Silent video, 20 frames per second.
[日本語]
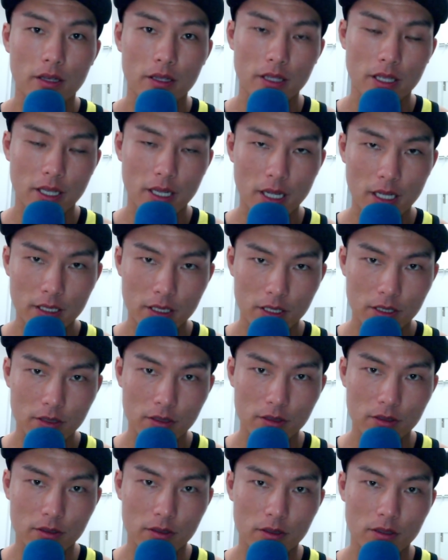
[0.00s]
で、か
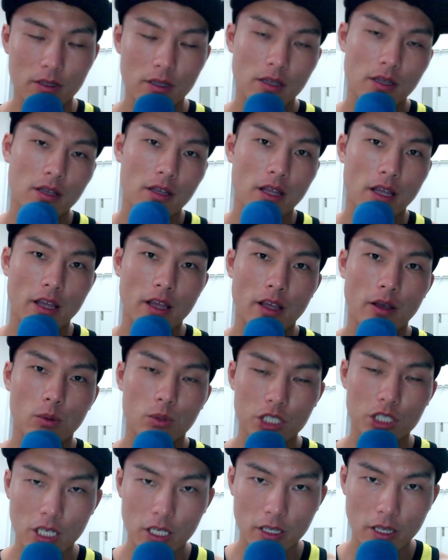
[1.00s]
つ、えー、
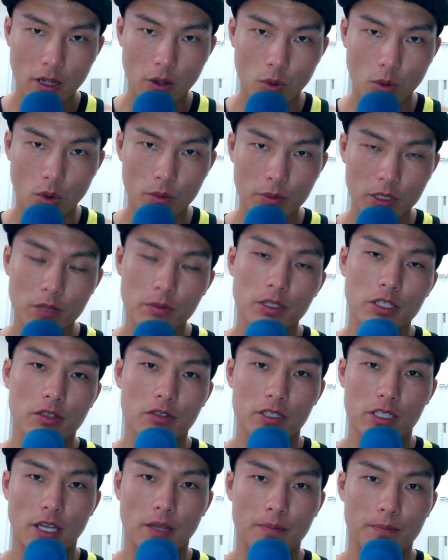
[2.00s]
オシレーターを見てみてく
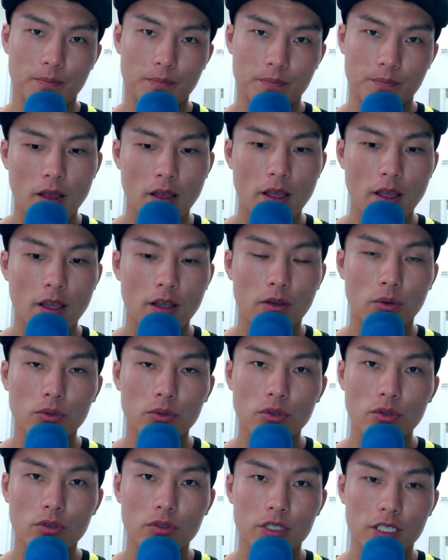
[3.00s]
ださい。えー、こ
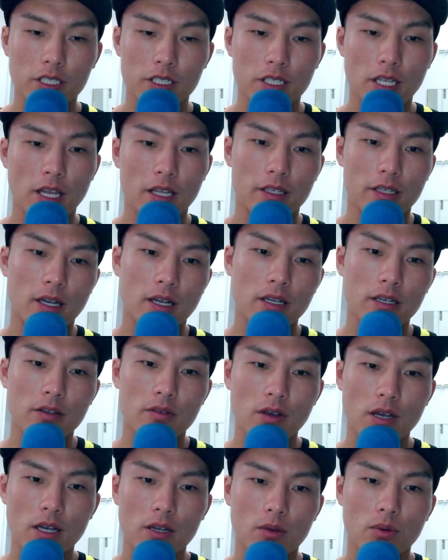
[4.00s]
のようにですね、高値
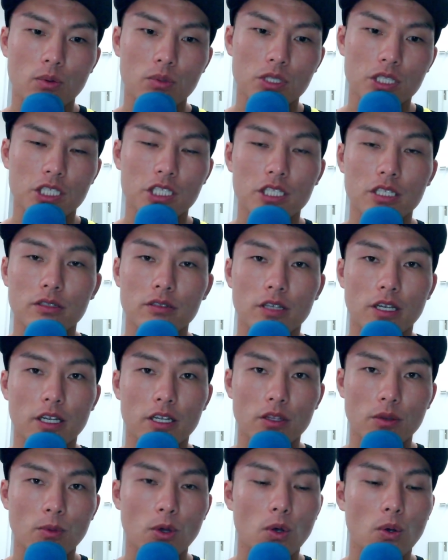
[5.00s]
は更新してるんだけ
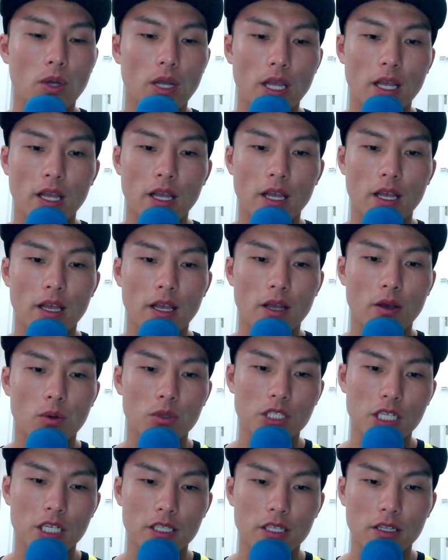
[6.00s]
れども、えー、
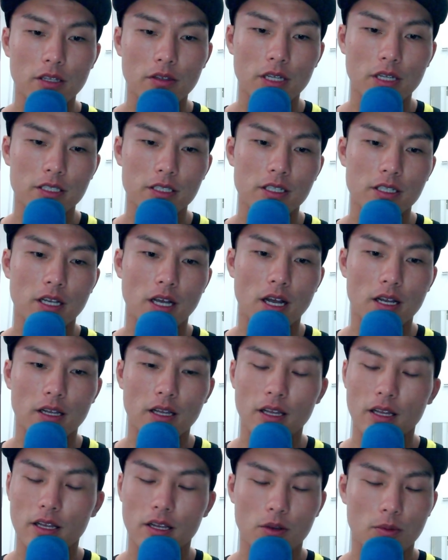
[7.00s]
オシレーターでは安値が、
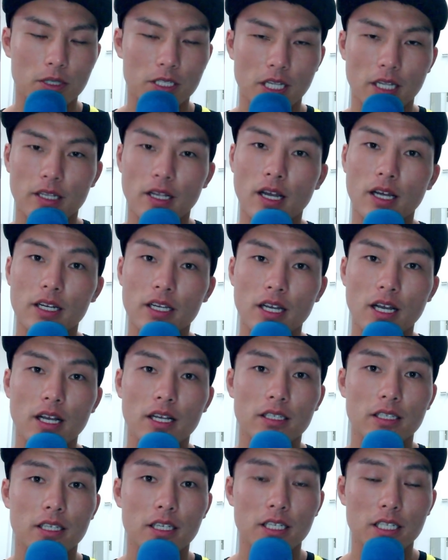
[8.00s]
えー、ごめんなさい、高値
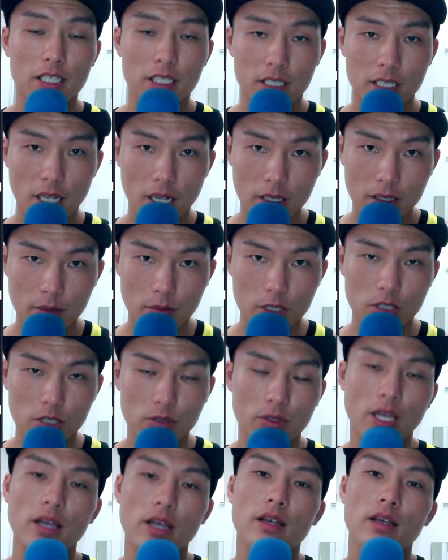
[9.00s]
が切り下がってますよ
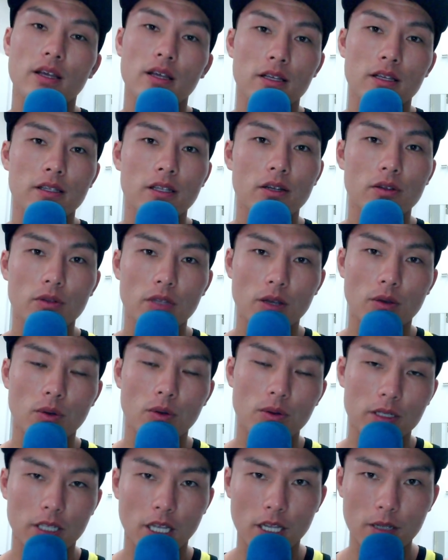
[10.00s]
ね。なので、こ
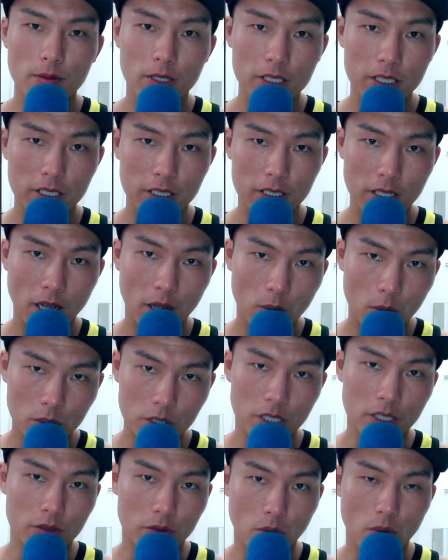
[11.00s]
れはダイバージェンスが起
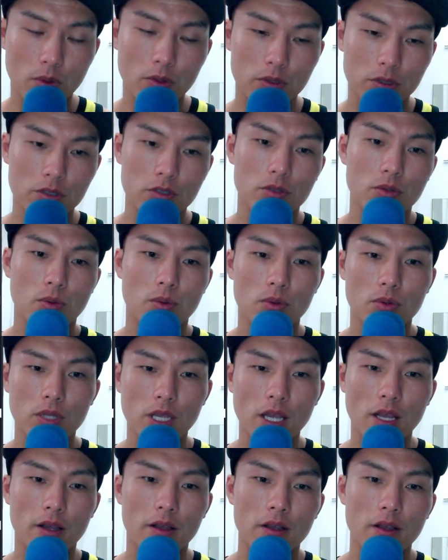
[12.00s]
きているというところ
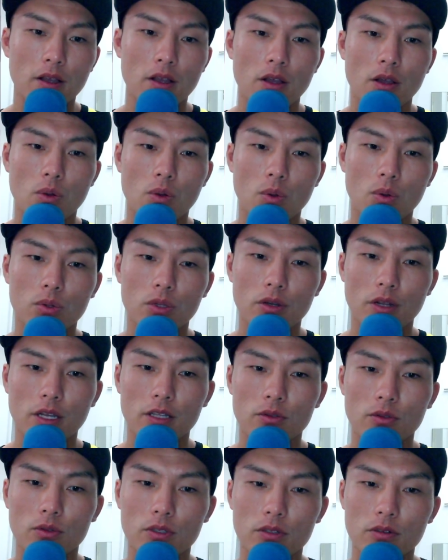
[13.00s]
で、ここでの
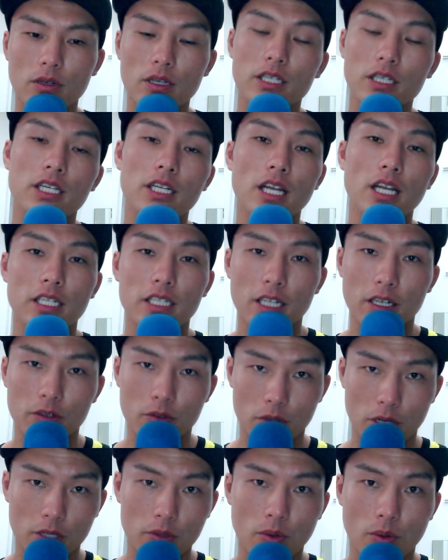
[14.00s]
エントリーっていうのは綺麗になる
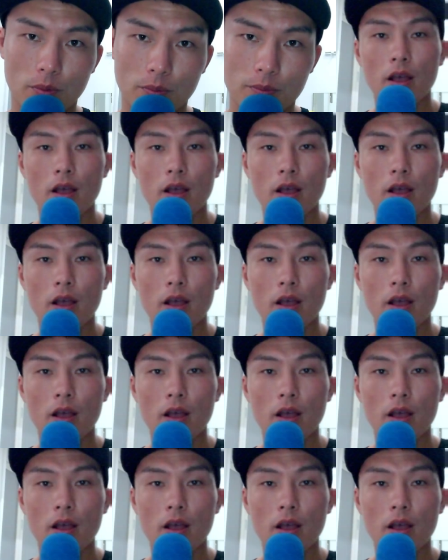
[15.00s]
よねと。